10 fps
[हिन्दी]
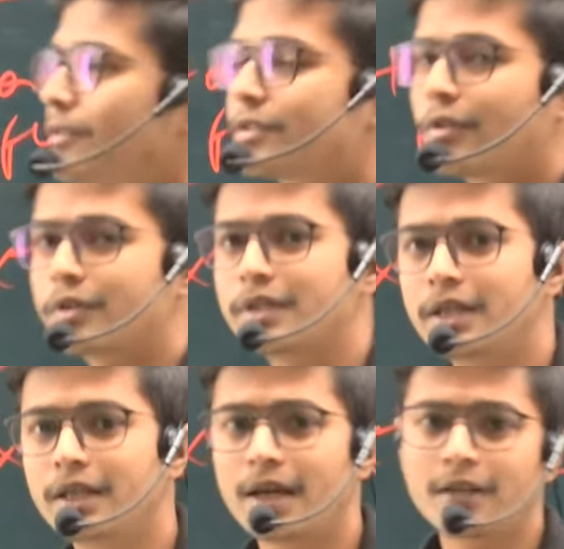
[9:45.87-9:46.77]

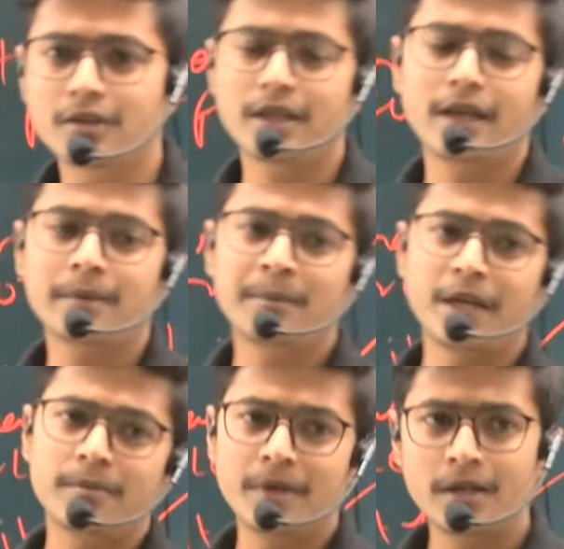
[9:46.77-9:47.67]
विस्कोसिटी क्या है तो ये
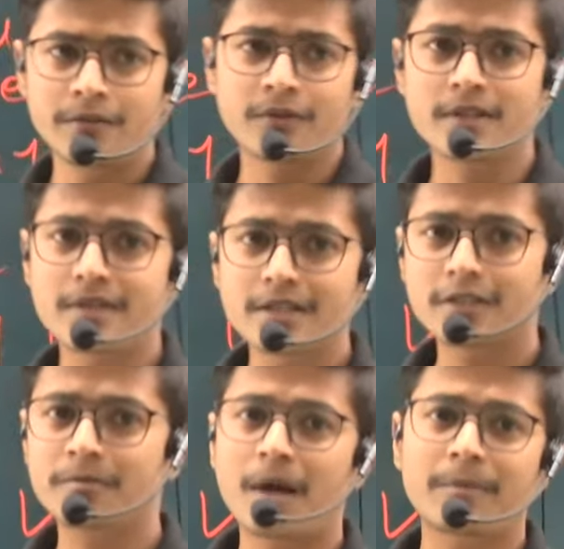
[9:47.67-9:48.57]
मेन मेन डिफरेंस है
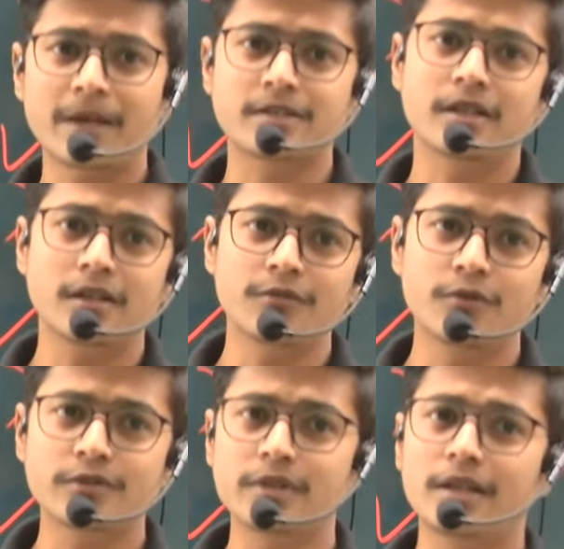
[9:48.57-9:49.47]
जिसमें आपका एक्सटर्नल
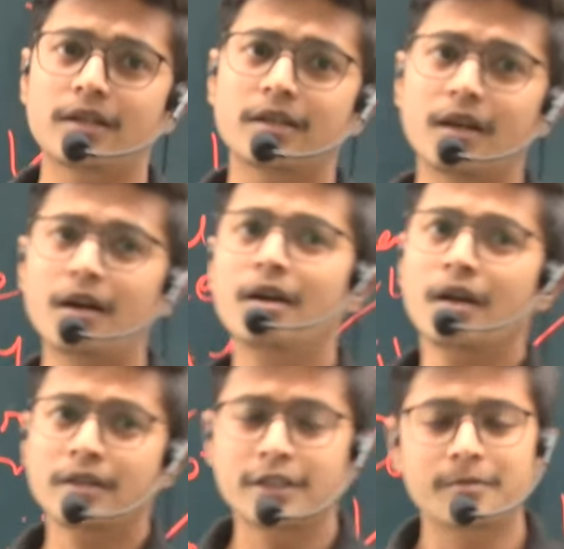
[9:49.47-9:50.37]
फोर्स लग रहा था
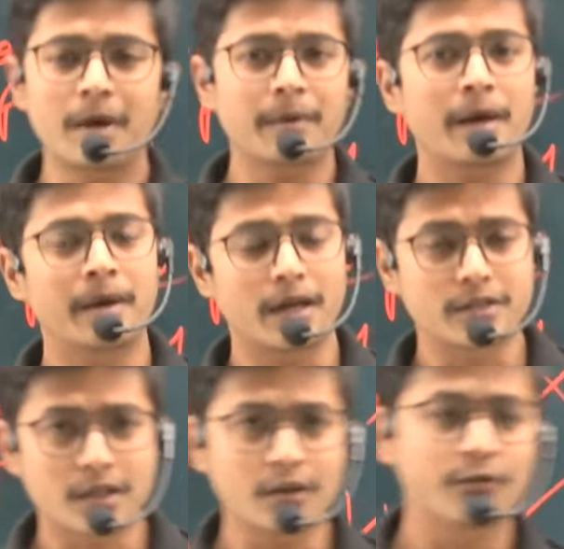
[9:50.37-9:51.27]
जिसमें हमें
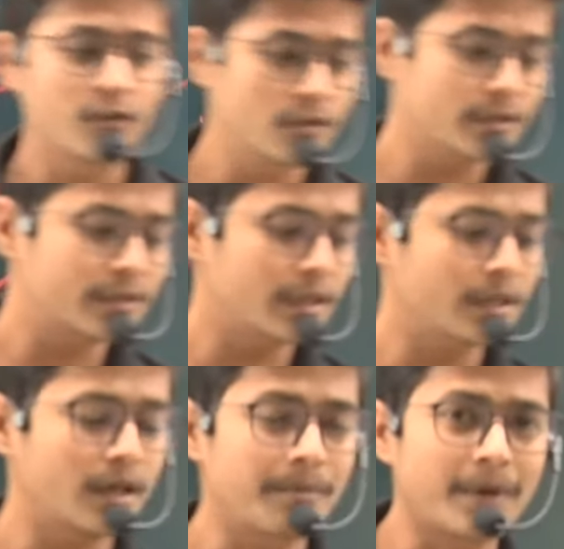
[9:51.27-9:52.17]
एक्सटर्नल फोर्स
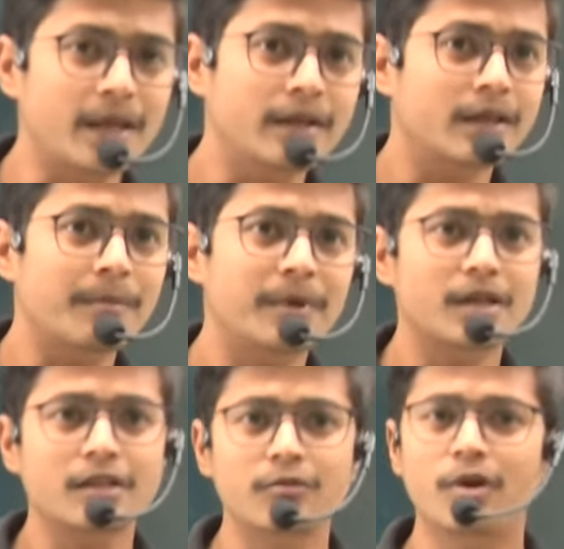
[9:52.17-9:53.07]
अप्लाई करना
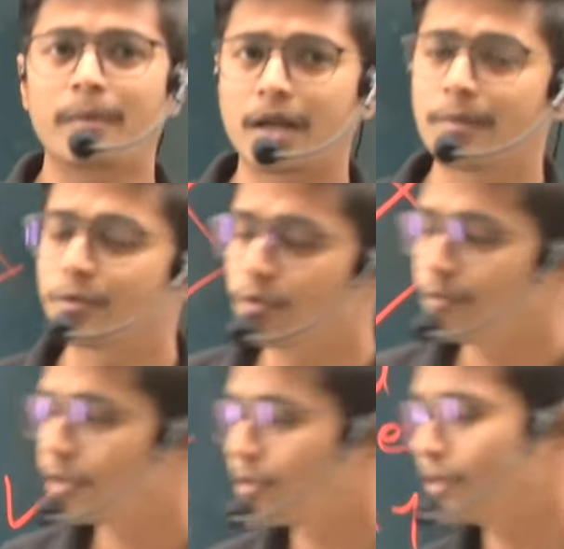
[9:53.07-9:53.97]
पड़ा था वो हमारा एब्सोलूट
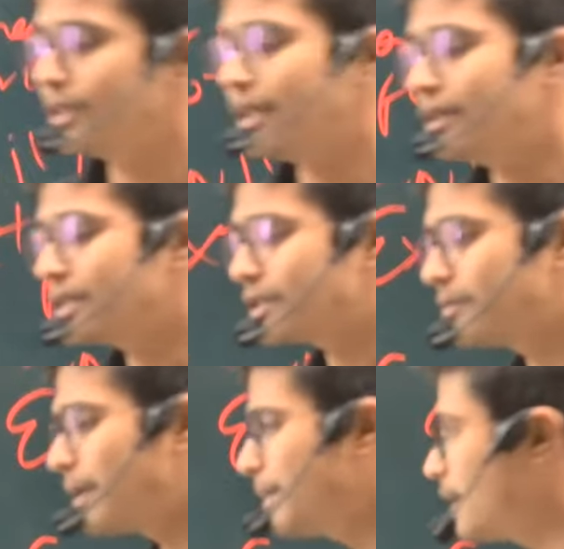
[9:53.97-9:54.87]
विस्कोसिटी था जिसमें हमें